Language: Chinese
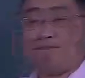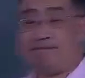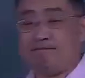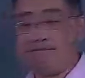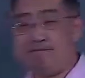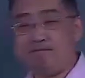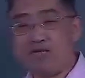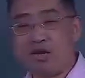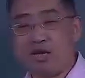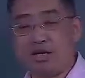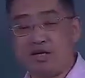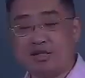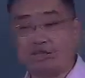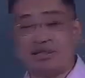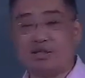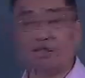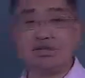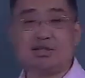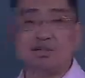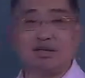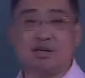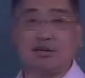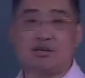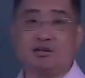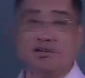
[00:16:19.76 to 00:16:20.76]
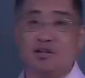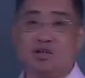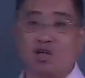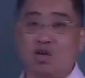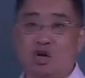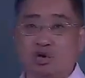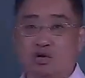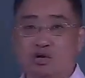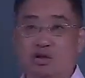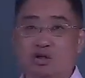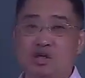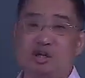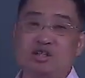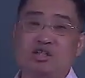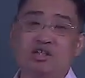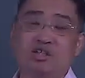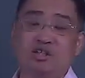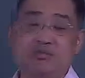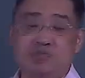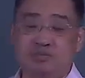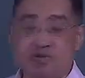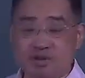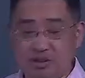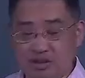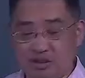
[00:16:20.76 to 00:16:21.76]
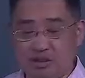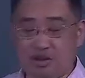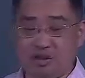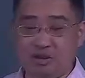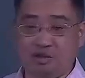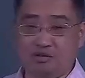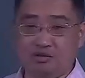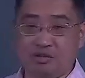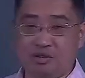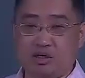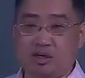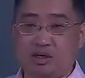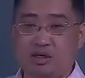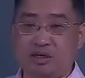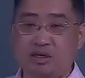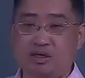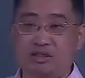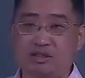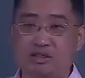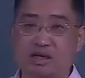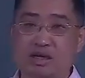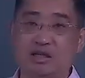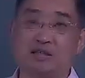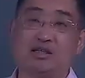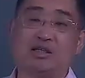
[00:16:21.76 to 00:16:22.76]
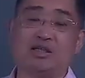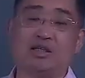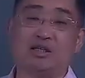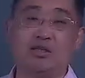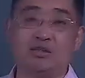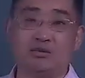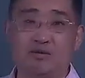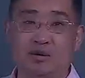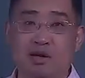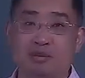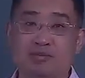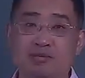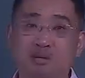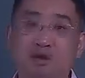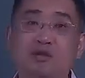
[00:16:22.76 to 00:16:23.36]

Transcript: 进程考虑它的紧迫性的基础上呢，给它加上一个什么标签儿，